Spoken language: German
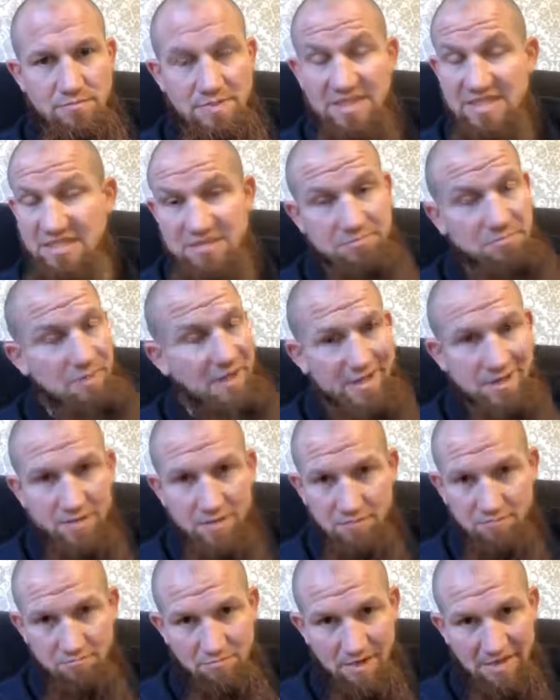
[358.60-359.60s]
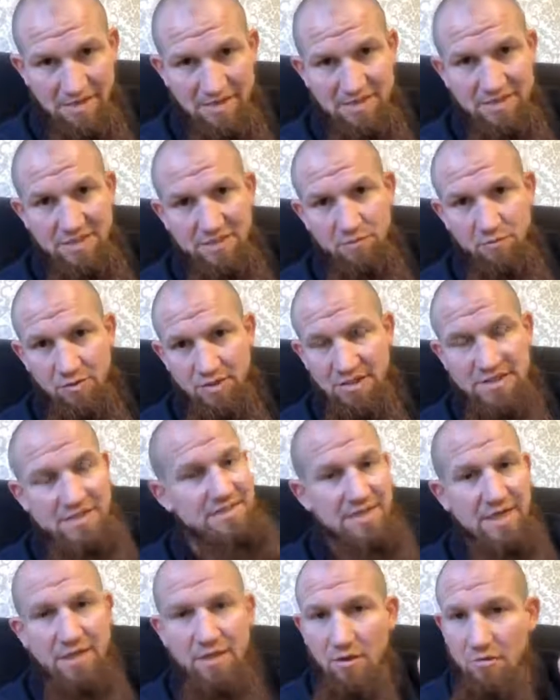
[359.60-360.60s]
Das ist meine, meine Theorie. Das
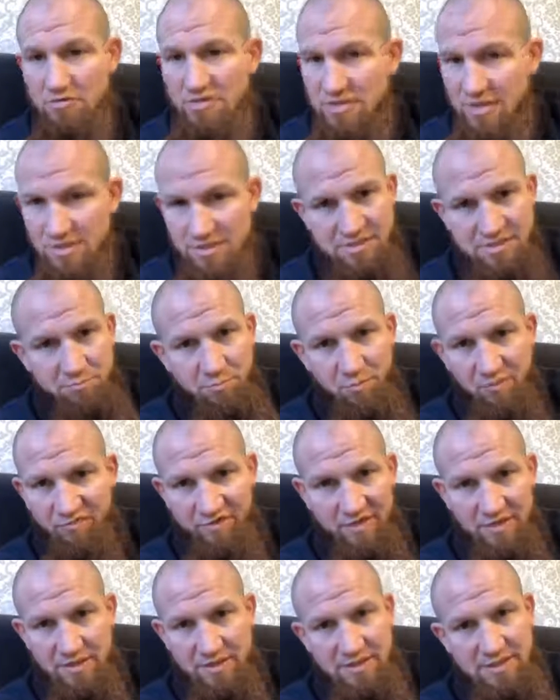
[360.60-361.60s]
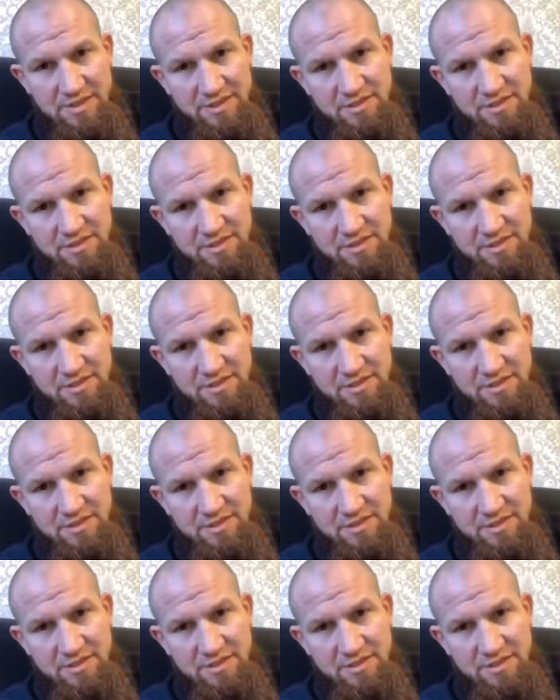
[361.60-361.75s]
ist keine Aussage des Propheten.